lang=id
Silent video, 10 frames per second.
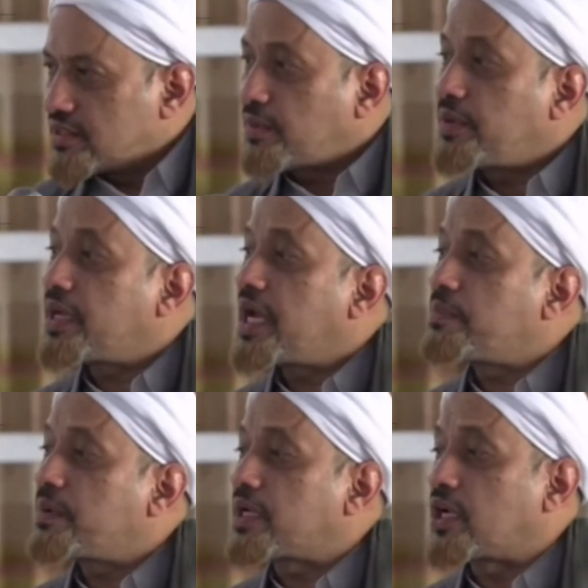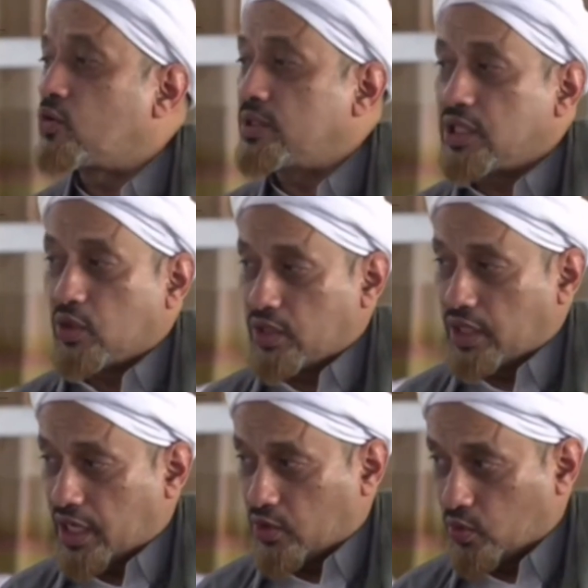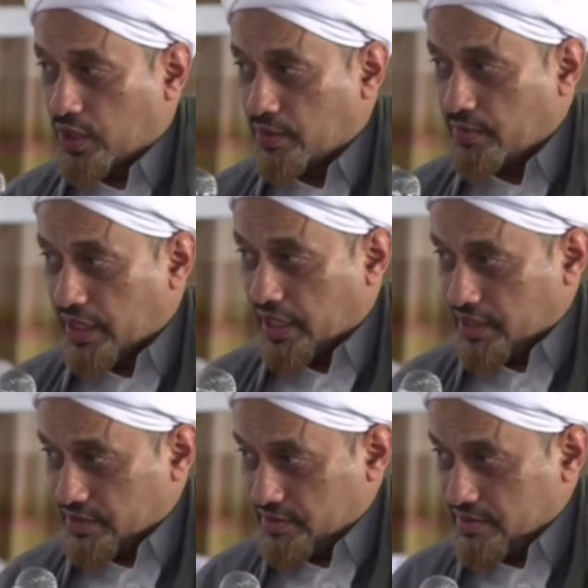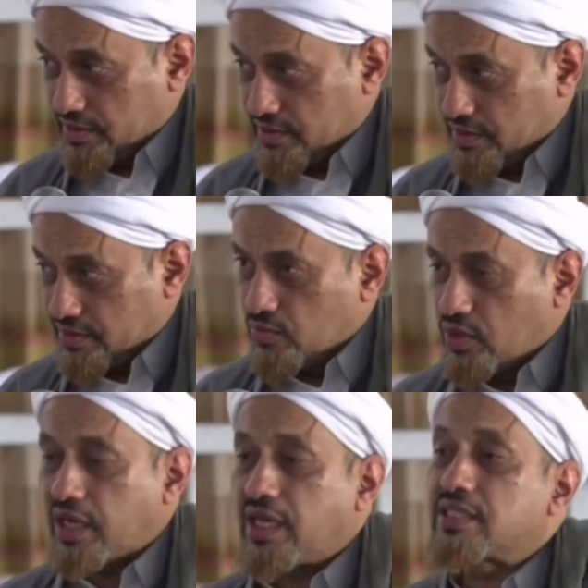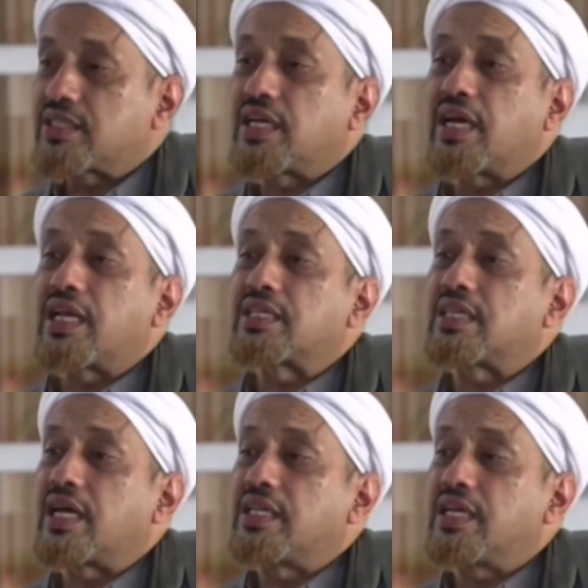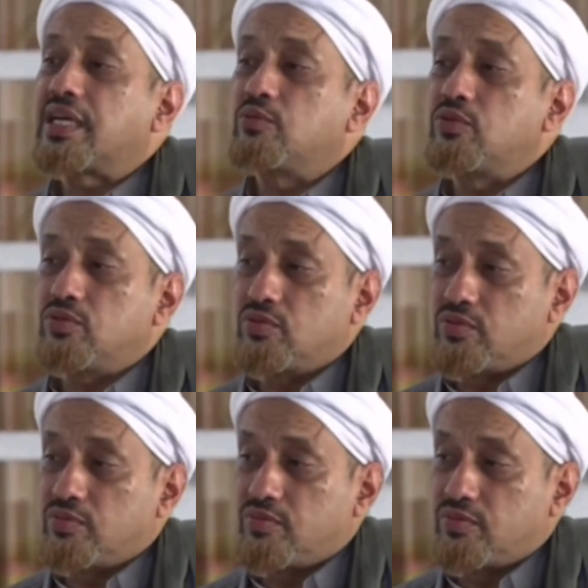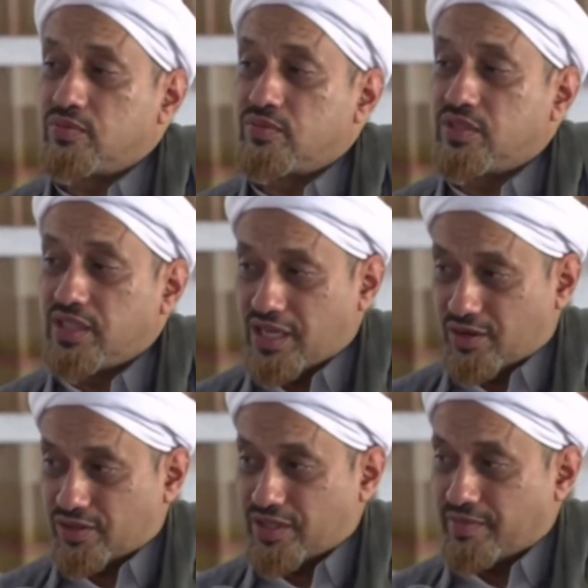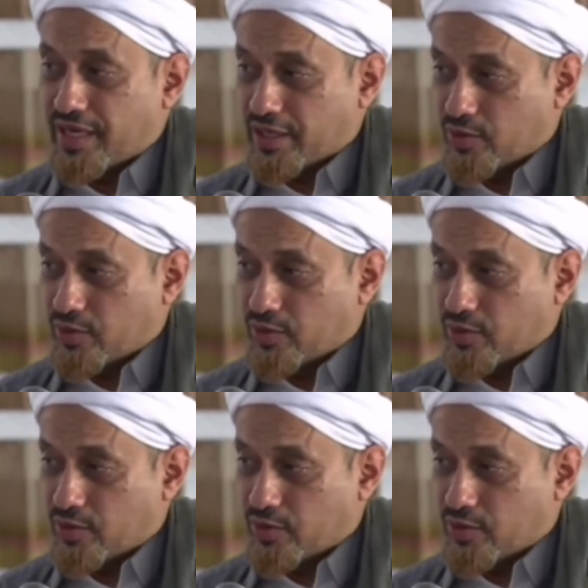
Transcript: sampai kapan kau menjauh dari aku wahai Bilal Bukankah sekarang saatnya kamu ziarah sama